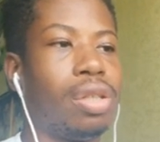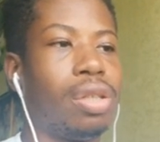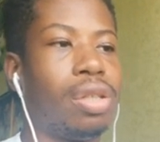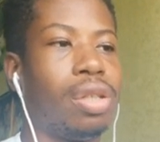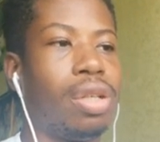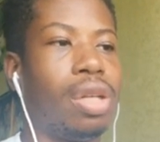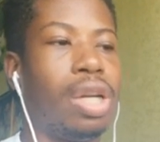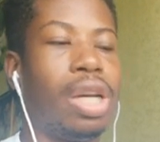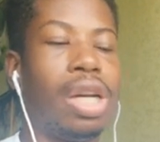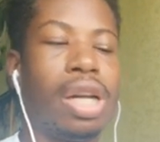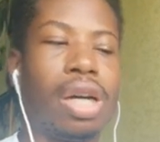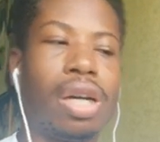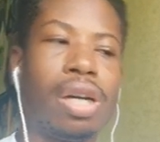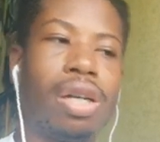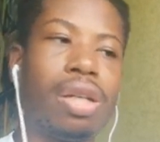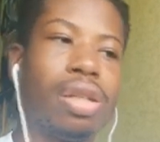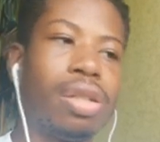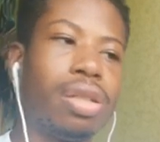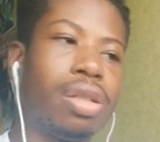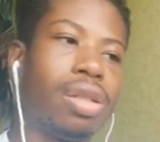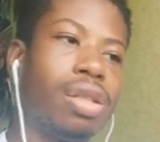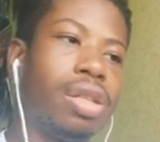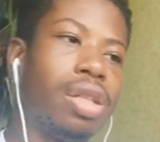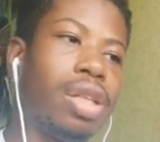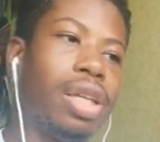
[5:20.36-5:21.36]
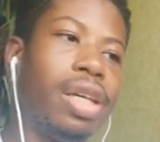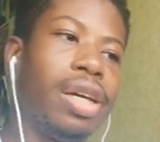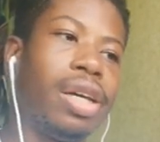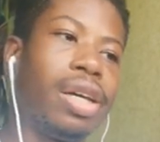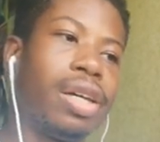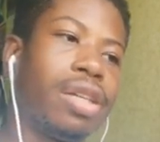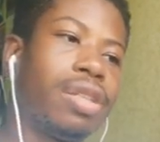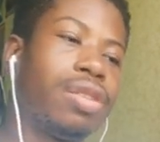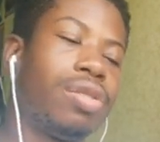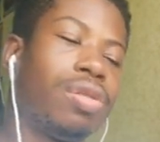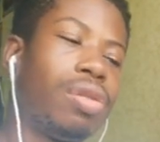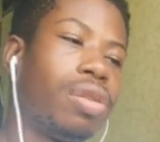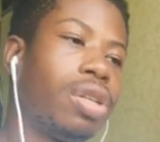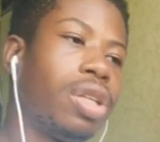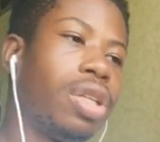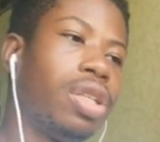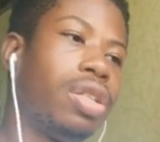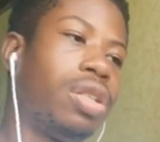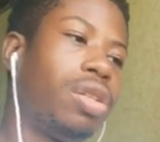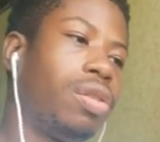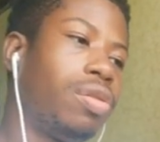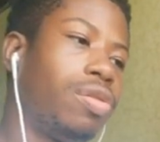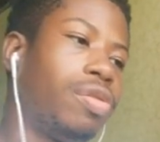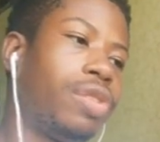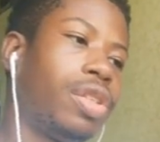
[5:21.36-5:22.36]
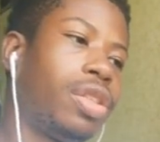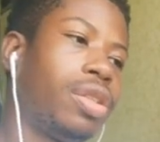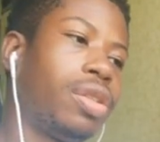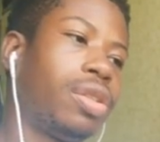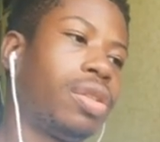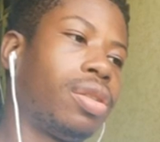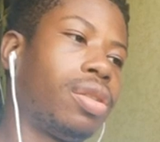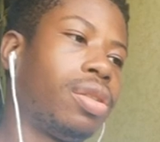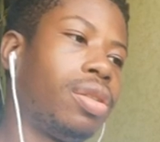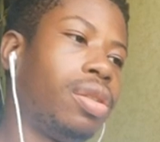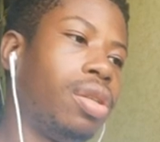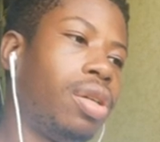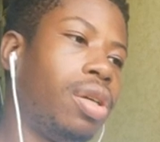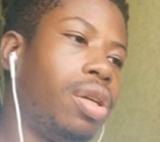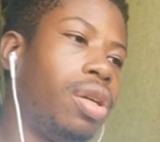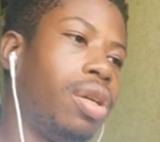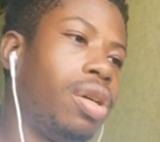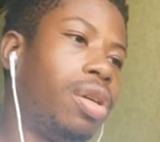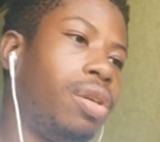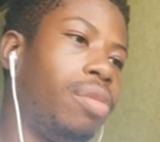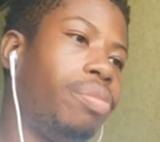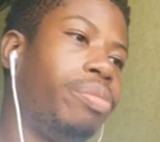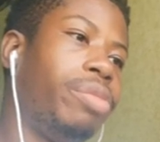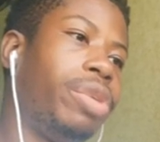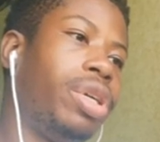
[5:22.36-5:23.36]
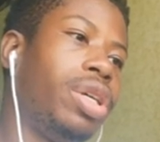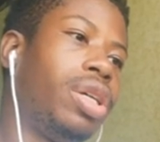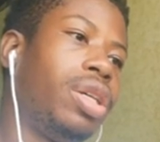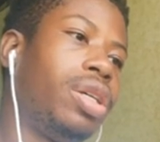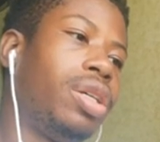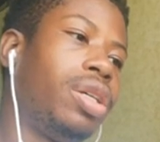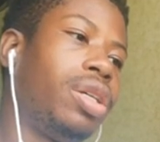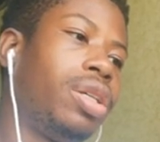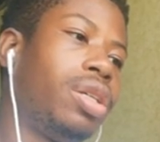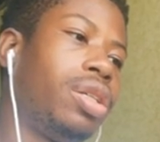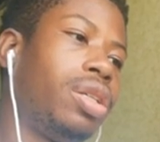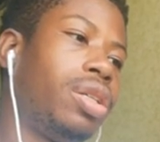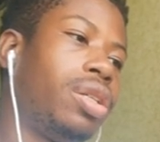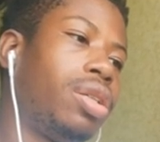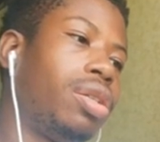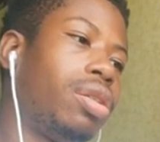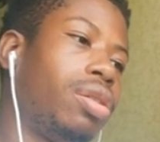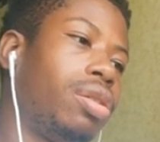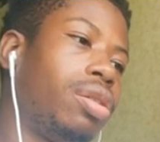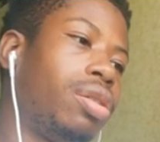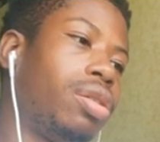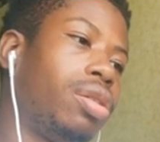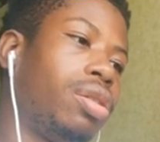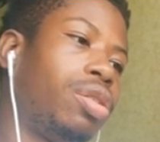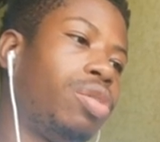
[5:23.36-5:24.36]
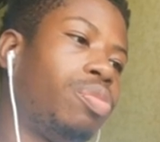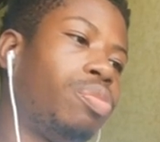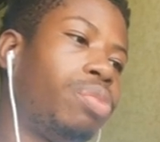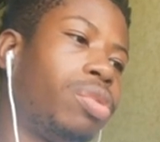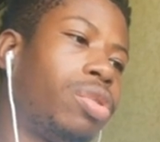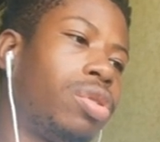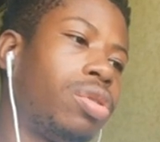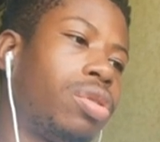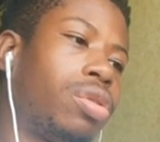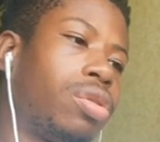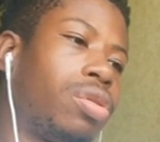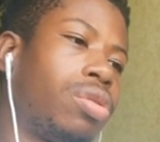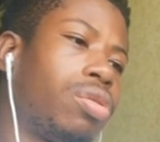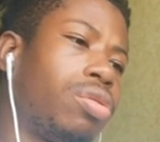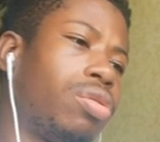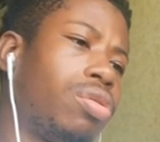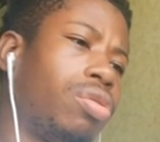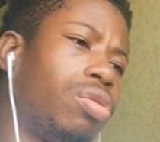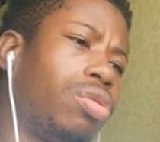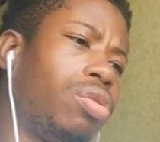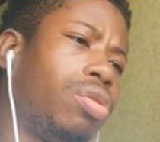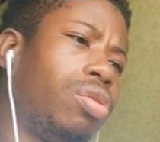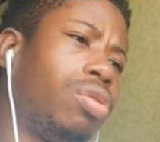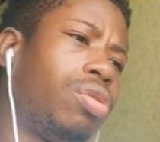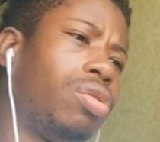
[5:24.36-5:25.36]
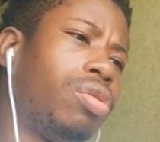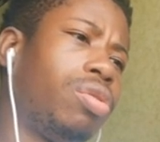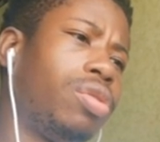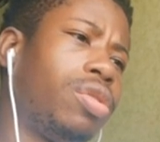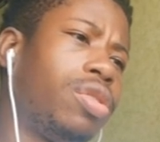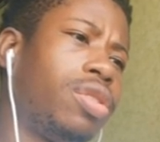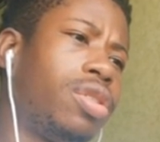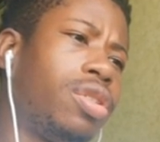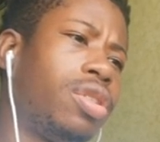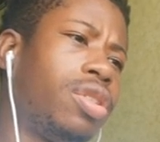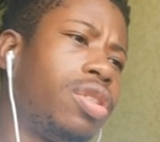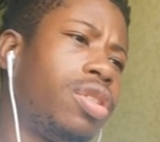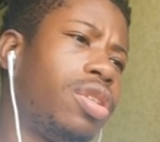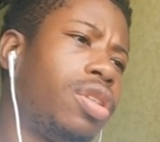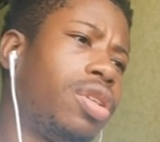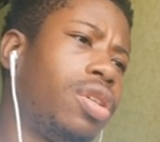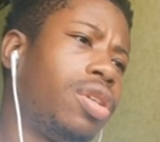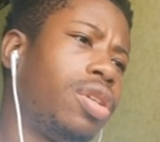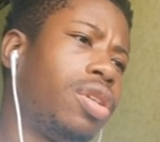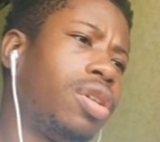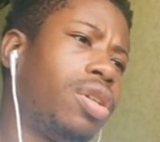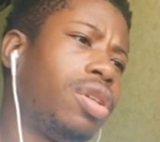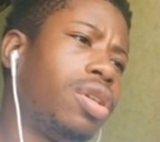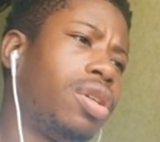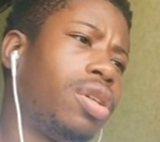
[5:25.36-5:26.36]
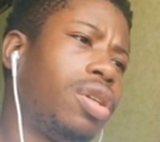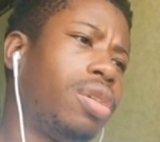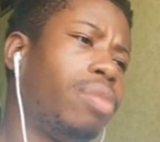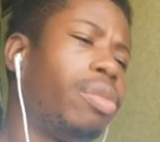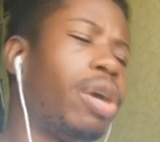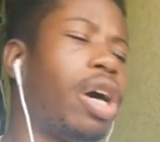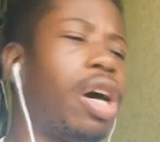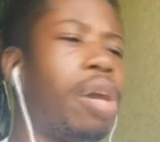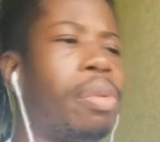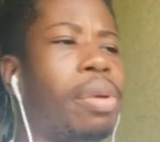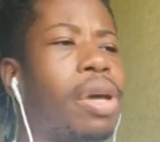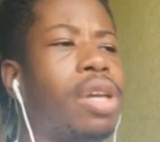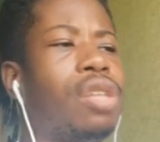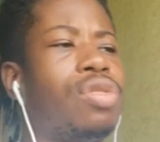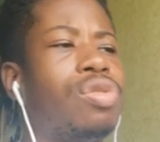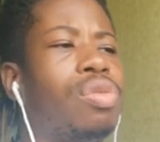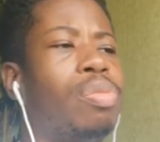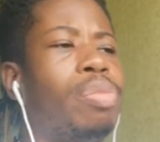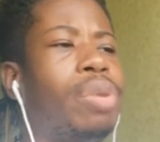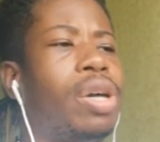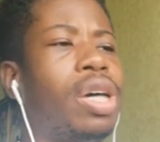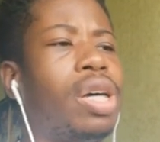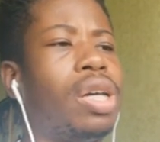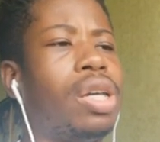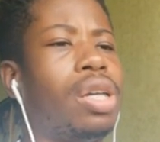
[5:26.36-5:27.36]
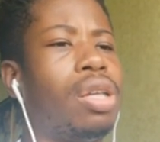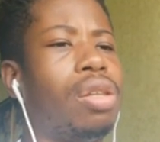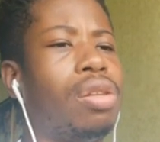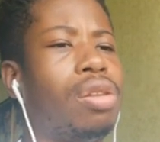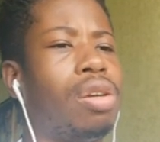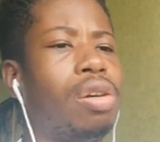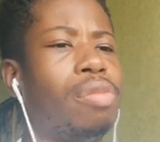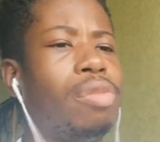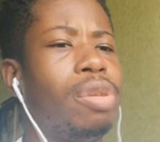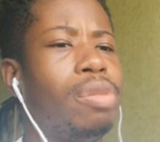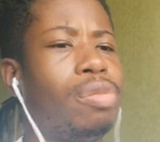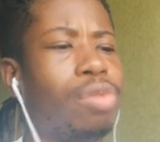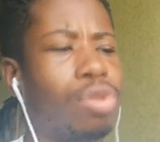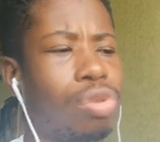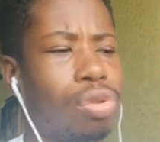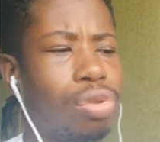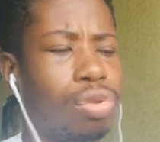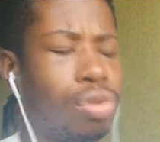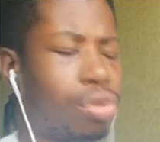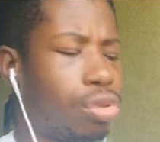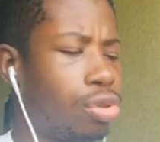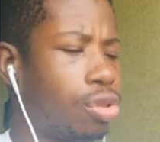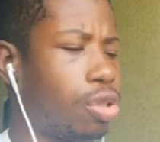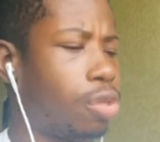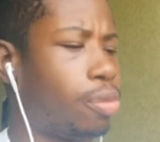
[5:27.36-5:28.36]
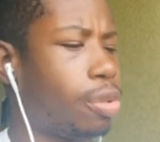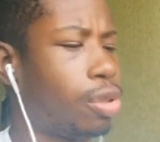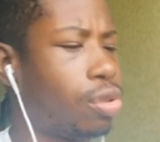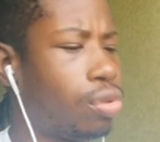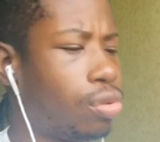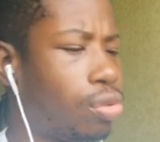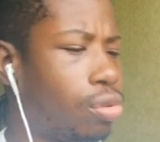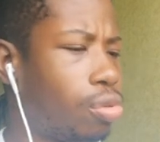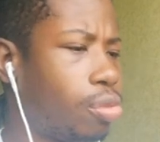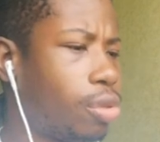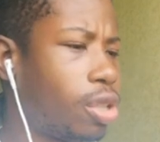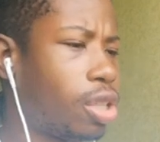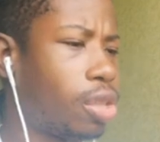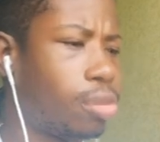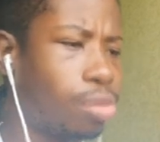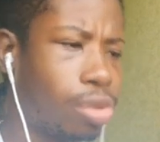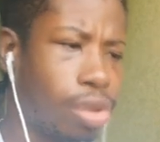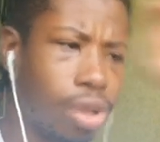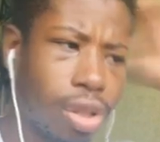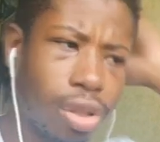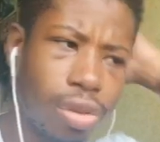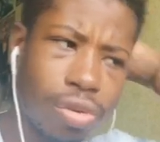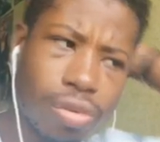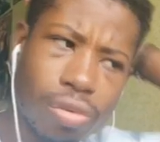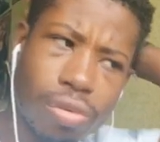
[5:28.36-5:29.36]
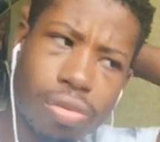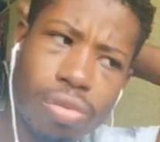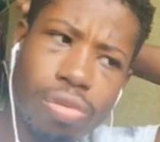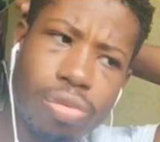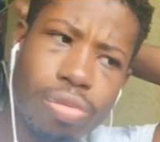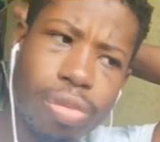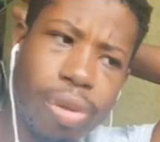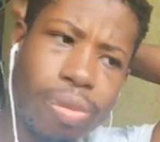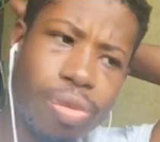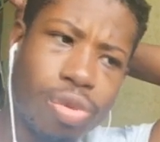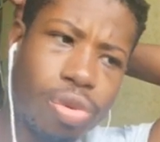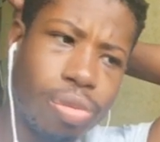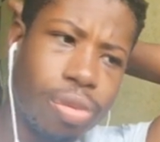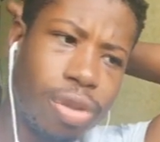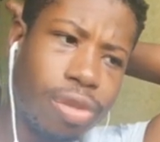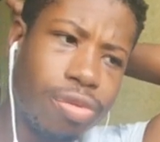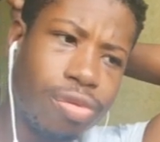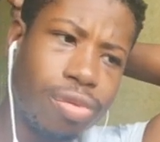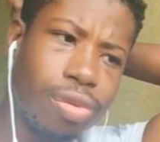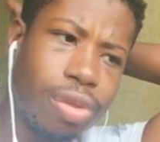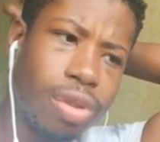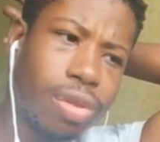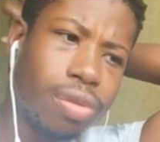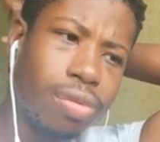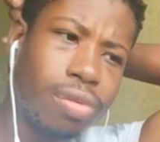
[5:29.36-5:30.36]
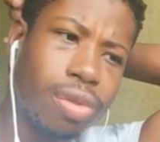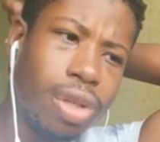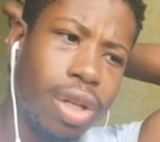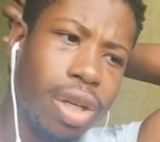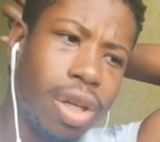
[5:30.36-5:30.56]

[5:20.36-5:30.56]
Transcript: là, il reste dans le cliché en fait. Mais je pense que c'est. Bah après, ils sont pas énormément connus. Je sais pas du tout combien d'abonnés ils ont ou même combien de vues ils ont.